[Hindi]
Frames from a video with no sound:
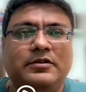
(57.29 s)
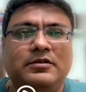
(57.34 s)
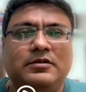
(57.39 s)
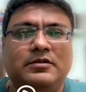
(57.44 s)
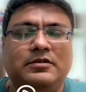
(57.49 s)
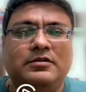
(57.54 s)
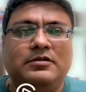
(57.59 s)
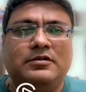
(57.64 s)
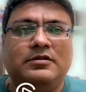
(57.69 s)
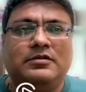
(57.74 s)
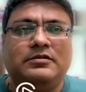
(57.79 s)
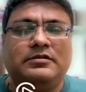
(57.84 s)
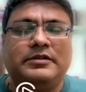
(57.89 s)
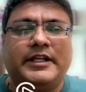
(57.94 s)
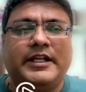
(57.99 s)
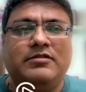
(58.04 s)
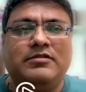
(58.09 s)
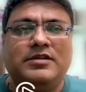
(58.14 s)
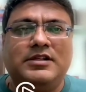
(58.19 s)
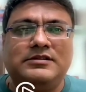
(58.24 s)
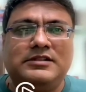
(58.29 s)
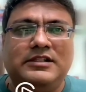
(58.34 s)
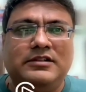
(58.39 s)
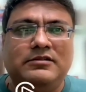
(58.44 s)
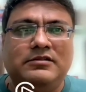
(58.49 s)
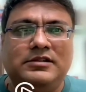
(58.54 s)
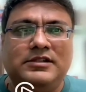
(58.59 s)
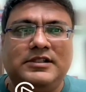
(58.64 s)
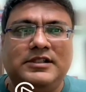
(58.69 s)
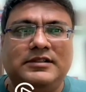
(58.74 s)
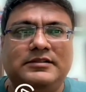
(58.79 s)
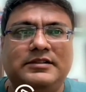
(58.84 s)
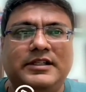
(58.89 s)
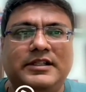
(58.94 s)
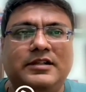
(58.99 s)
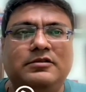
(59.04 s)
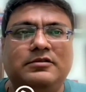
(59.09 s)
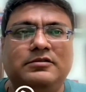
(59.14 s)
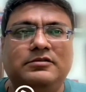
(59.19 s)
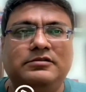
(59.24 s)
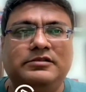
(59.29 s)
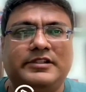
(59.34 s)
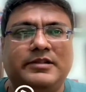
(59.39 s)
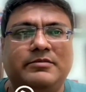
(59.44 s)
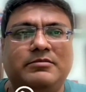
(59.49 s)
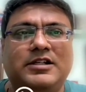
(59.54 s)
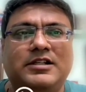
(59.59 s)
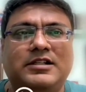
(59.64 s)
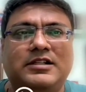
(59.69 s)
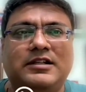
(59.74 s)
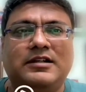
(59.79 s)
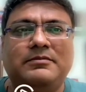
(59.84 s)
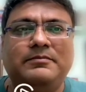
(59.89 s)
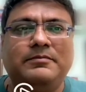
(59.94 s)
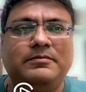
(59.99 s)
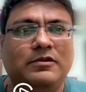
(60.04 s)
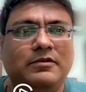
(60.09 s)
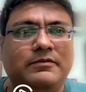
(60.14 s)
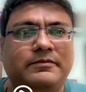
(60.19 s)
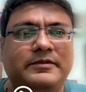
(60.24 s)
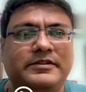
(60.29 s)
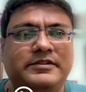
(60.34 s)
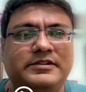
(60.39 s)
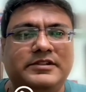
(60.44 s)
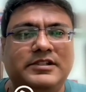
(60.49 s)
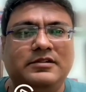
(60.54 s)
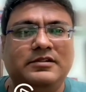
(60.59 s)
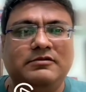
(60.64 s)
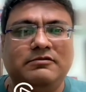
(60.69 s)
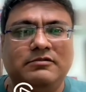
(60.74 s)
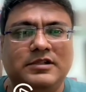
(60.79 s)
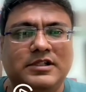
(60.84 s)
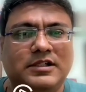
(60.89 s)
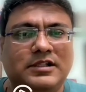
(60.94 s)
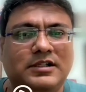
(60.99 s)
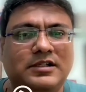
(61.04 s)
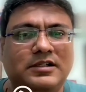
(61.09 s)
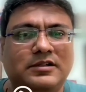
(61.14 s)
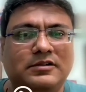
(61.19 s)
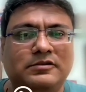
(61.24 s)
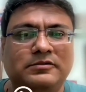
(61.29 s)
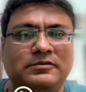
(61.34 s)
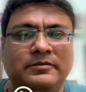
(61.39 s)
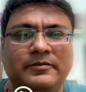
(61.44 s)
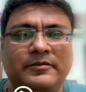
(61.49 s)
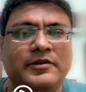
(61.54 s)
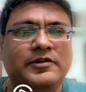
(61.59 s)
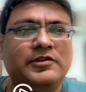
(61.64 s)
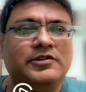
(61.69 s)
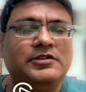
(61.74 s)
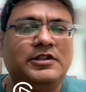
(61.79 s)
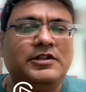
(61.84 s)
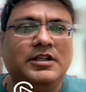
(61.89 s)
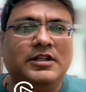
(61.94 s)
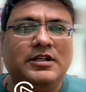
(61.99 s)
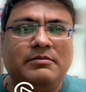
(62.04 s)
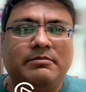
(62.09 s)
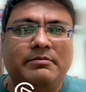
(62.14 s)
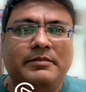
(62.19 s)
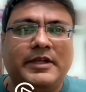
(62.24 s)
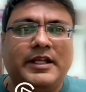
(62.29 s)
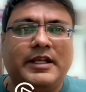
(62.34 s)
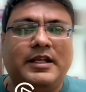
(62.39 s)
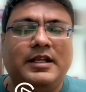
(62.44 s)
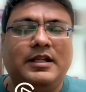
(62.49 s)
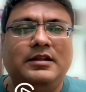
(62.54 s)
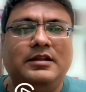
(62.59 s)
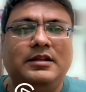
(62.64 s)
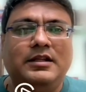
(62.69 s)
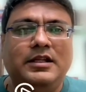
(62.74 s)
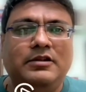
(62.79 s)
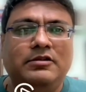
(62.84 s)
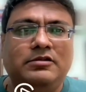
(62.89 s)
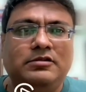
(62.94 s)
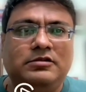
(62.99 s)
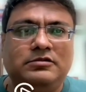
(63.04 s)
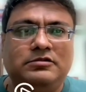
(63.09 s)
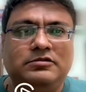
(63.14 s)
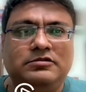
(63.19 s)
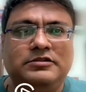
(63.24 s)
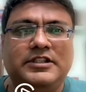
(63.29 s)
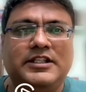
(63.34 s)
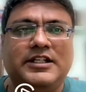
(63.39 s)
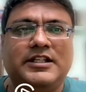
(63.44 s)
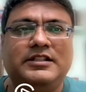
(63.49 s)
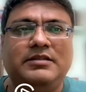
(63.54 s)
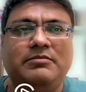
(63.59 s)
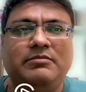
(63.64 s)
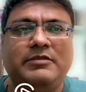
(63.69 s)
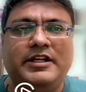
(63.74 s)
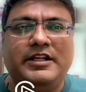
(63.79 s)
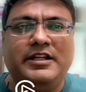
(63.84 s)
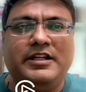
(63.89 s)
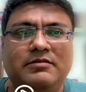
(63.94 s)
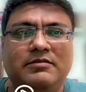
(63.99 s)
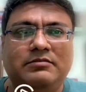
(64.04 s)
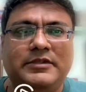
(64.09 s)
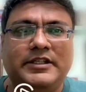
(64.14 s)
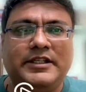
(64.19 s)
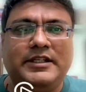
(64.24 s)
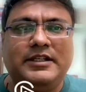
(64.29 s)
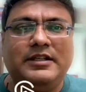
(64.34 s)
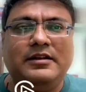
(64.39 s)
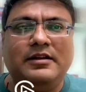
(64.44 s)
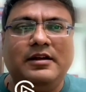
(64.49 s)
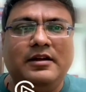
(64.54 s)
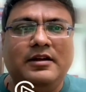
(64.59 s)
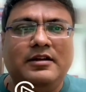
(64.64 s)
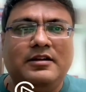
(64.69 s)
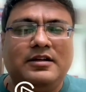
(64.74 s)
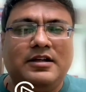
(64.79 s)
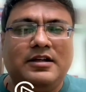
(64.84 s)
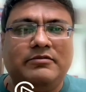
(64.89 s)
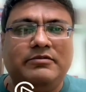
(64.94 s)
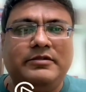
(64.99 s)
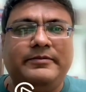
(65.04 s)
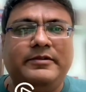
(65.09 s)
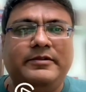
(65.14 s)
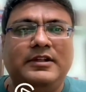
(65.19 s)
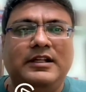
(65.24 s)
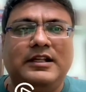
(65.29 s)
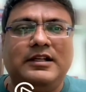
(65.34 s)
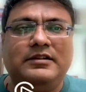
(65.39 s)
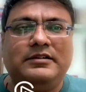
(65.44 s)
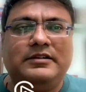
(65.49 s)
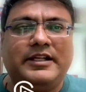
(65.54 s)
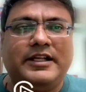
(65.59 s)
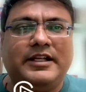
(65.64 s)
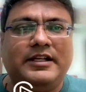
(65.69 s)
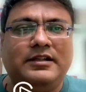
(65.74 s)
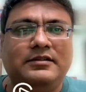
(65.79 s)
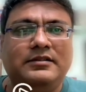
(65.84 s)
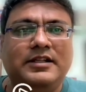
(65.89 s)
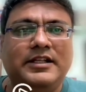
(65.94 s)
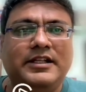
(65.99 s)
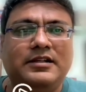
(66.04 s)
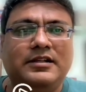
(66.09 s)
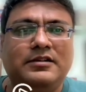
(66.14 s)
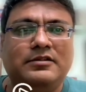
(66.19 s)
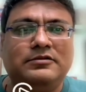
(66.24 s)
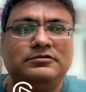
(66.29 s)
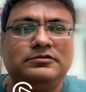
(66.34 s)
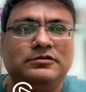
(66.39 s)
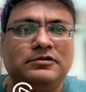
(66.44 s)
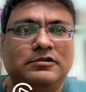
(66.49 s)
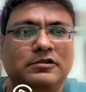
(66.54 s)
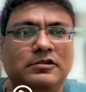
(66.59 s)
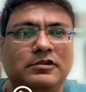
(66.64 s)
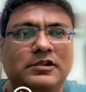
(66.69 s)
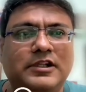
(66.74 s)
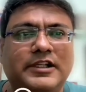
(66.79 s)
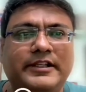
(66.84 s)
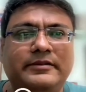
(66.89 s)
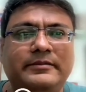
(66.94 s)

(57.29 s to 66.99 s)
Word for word: और एडवांस लेवल तक सीखो उसके बाद आप प्रोफेशनल वर्क करो मैं हिंदी और गुजराती मीडियम ही अभी फ़िलहाल ट्रेनिंग दे रहा हूँ ऑनलाइन